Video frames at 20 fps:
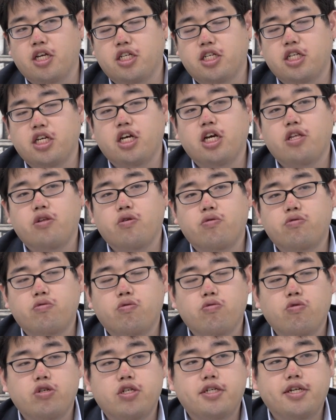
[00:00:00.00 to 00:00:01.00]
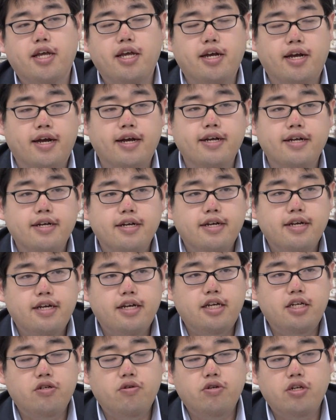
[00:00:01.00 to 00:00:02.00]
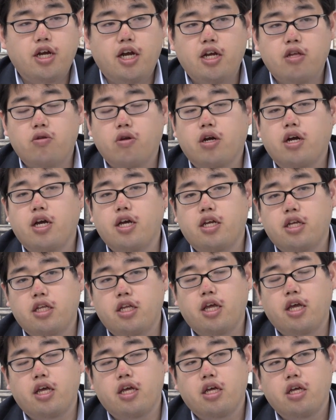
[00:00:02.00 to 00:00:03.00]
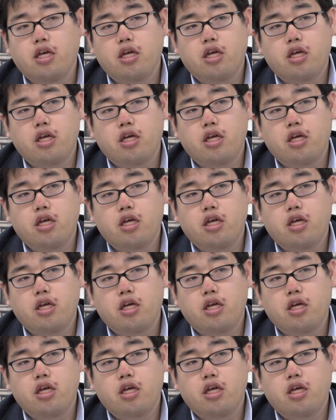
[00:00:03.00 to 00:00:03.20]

仕上げておくこと自体が非常に難易度高いんで、